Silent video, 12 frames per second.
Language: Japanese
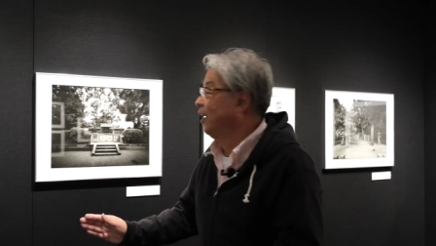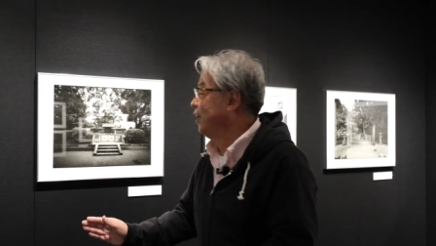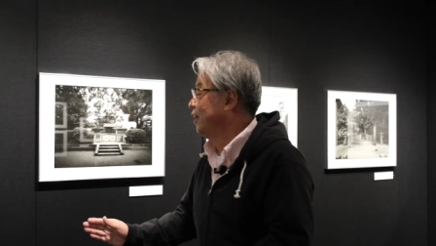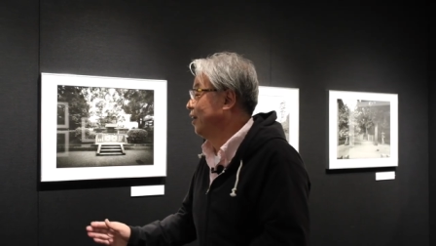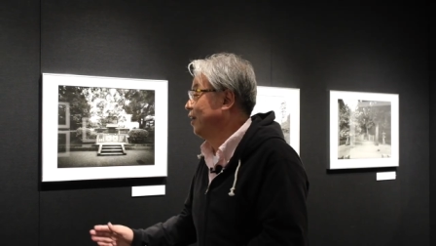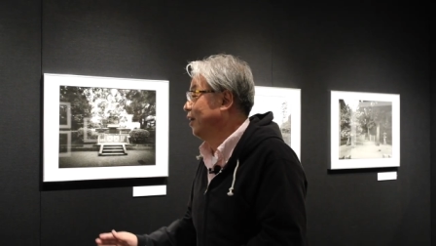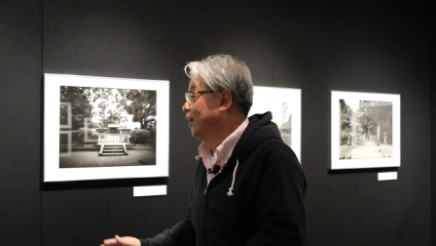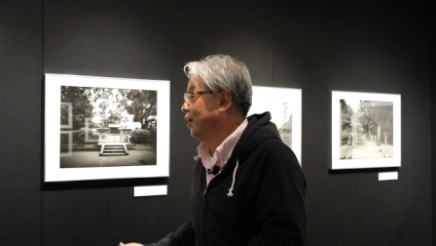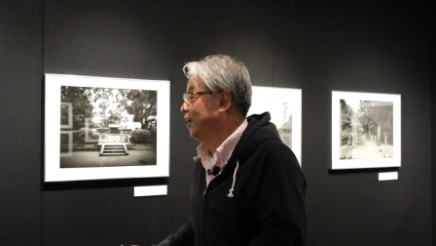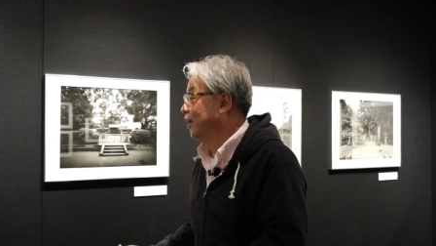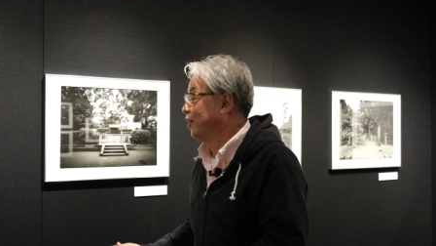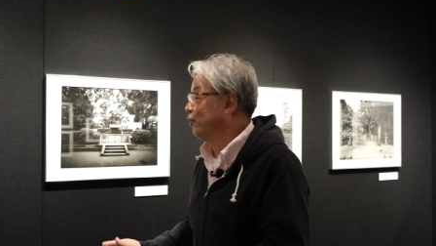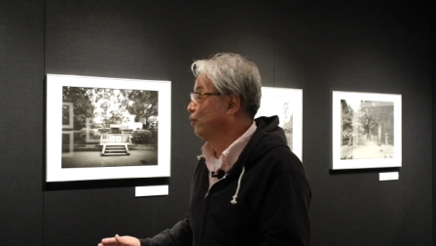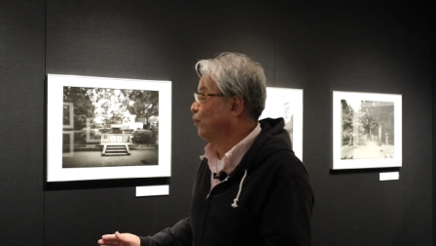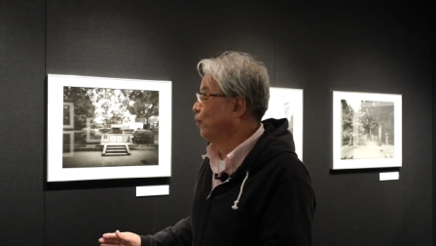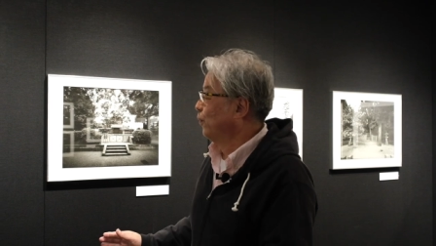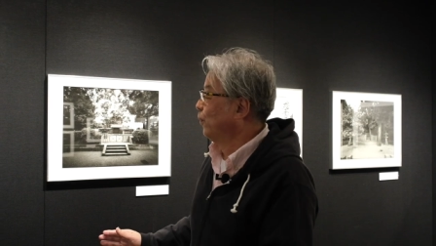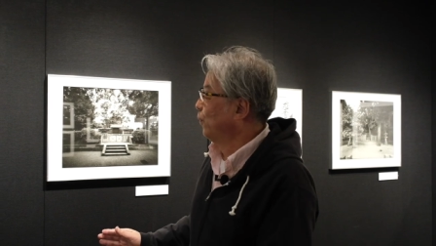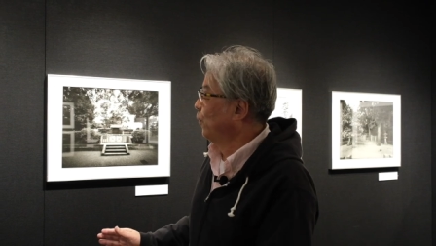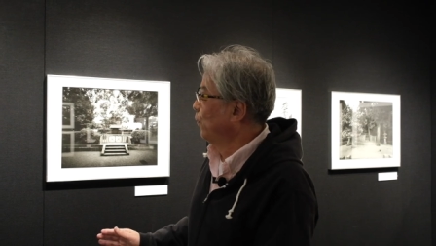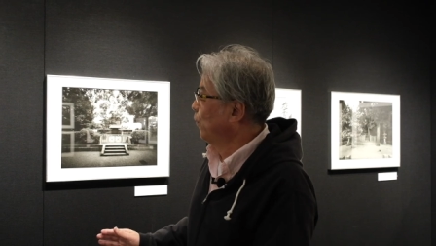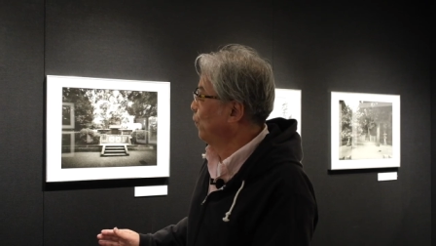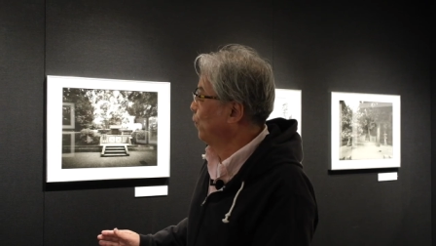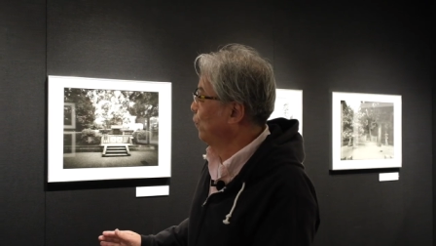えー、っと
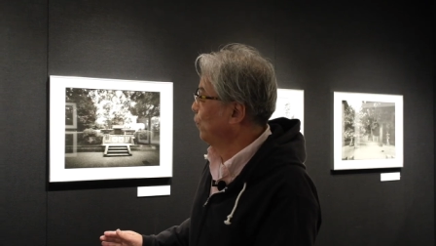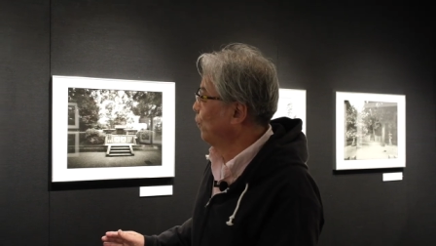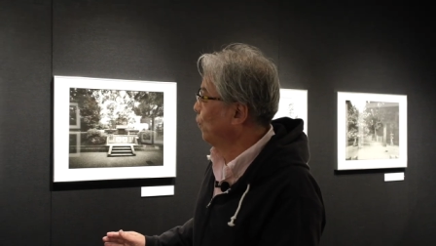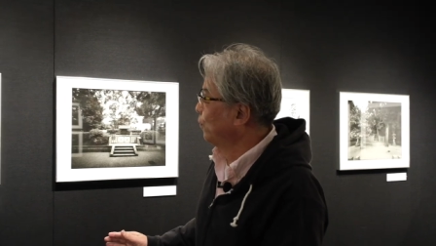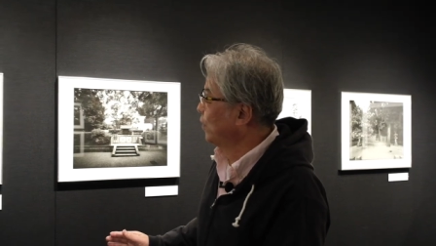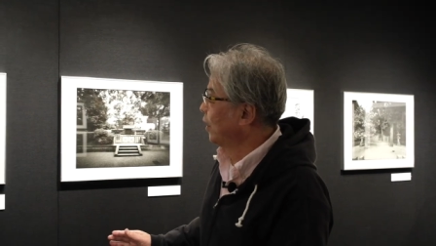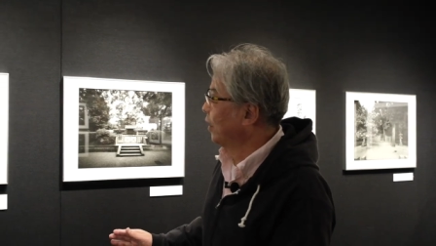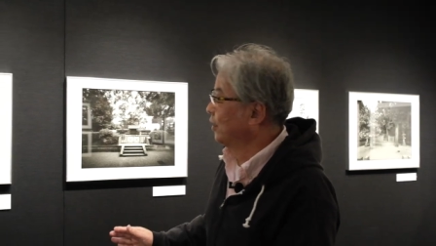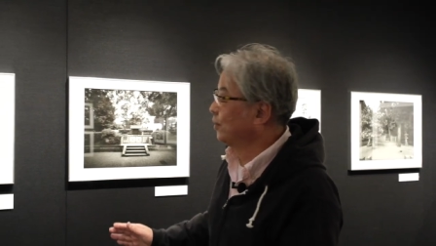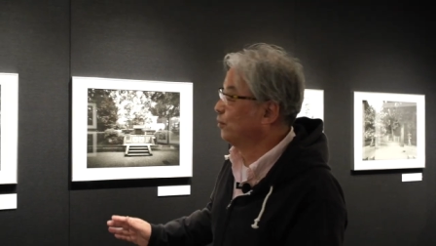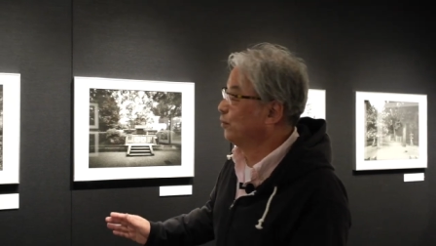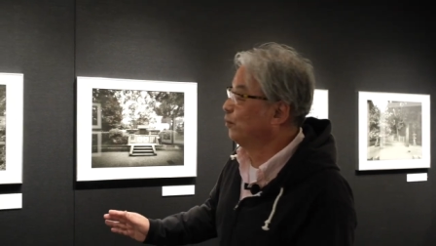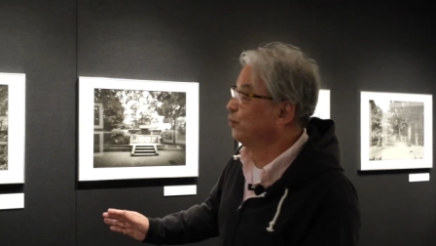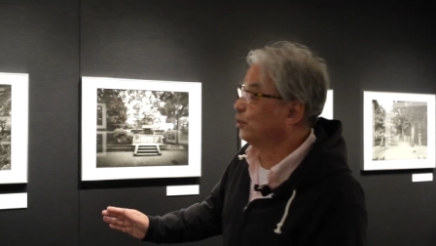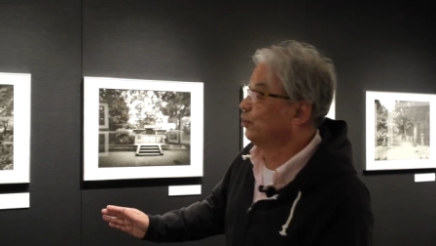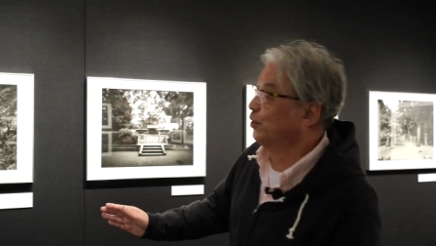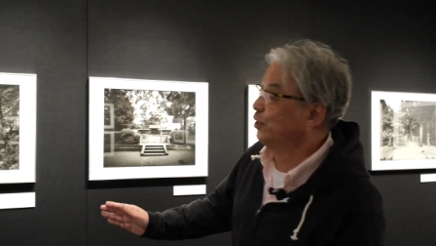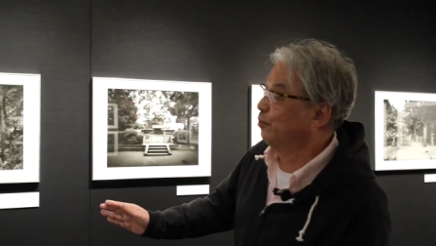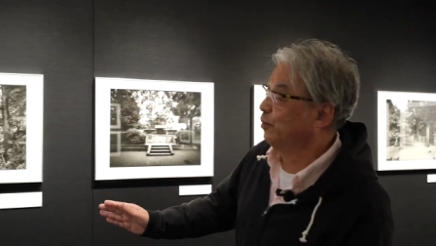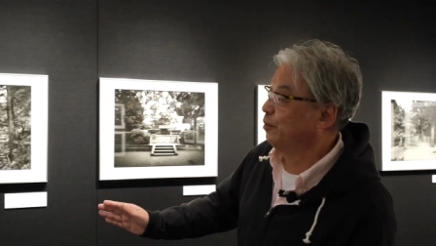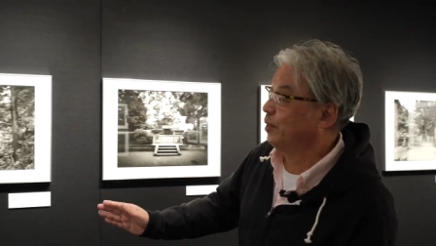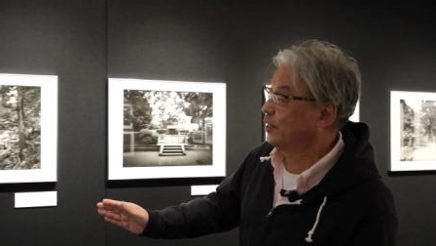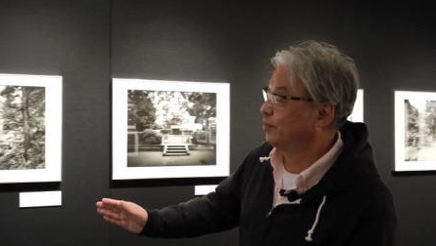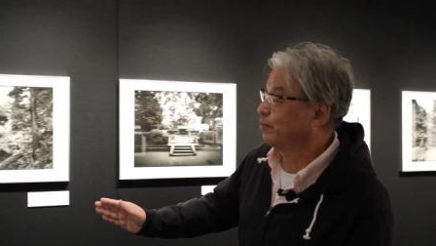お伺いすると面白いと思い
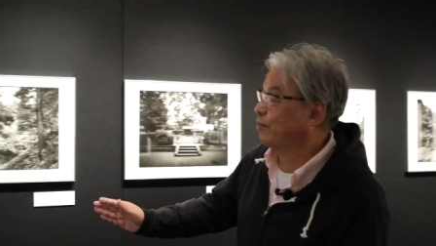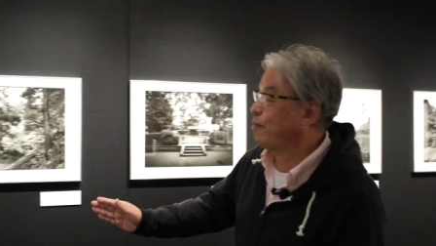ます。